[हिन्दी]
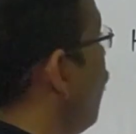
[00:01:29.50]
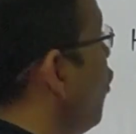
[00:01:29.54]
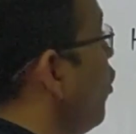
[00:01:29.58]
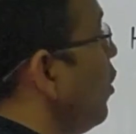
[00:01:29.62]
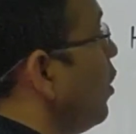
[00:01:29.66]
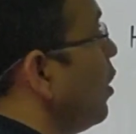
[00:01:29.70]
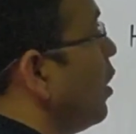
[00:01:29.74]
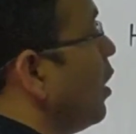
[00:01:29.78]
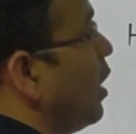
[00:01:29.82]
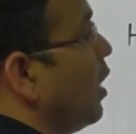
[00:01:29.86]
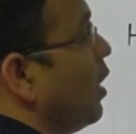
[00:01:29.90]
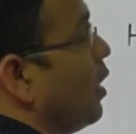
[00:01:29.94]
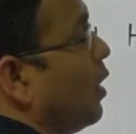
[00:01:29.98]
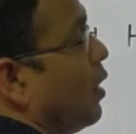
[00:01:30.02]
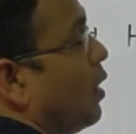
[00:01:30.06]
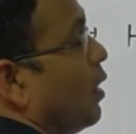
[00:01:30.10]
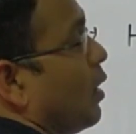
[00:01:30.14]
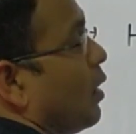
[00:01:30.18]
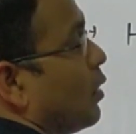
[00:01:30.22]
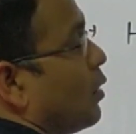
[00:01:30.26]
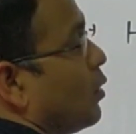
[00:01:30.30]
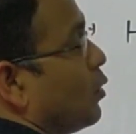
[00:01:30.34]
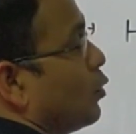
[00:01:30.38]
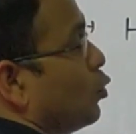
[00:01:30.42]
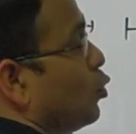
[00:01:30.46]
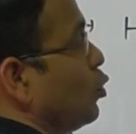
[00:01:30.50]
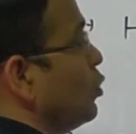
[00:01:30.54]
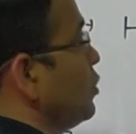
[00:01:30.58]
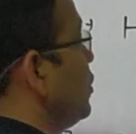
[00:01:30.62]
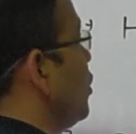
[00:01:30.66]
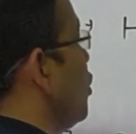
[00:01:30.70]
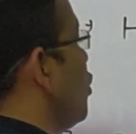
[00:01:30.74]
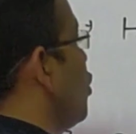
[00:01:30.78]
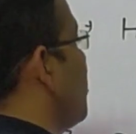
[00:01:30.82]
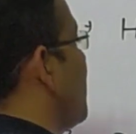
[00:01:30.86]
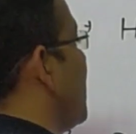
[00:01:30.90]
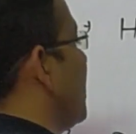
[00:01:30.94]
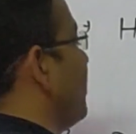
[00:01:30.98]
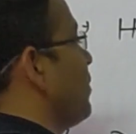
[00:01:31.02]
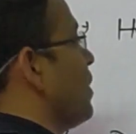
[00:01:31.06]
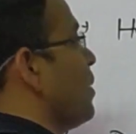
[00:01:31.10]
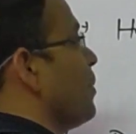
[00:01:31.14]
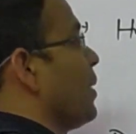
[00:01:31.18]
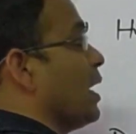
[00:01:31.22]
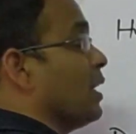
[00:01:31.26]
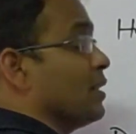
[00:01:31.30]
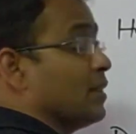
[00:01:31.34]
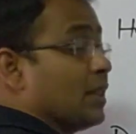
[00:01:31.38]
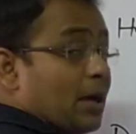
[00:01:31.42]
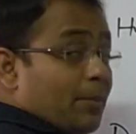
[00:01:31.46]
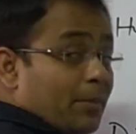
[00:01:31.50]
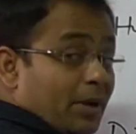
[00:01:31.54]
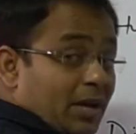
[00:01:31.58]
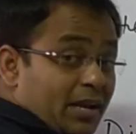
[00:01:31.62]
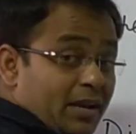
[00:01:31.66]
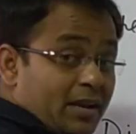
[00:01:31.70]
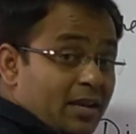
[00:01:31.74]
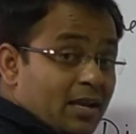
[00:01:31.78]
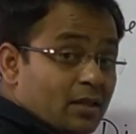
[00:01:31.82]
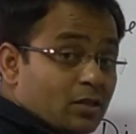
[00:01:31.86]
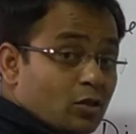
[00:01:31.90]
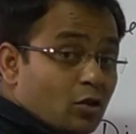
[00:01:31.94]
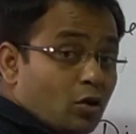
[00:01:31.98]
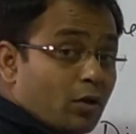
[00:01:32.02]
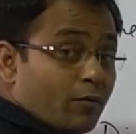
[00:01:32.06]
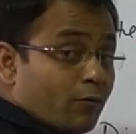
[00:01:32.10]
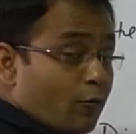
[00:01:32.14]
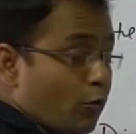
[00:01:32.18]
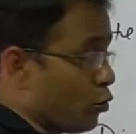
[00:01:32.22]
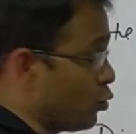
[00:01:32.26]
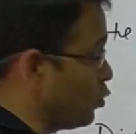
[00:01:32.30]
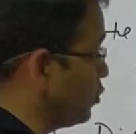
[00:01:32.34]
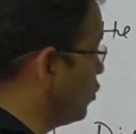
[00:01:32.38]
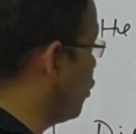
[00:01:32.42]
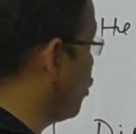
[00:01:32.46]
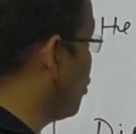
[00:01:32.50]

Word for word: वो आ, कुछ दिनों बाद बीमार था मलेरिया से और वो कुछ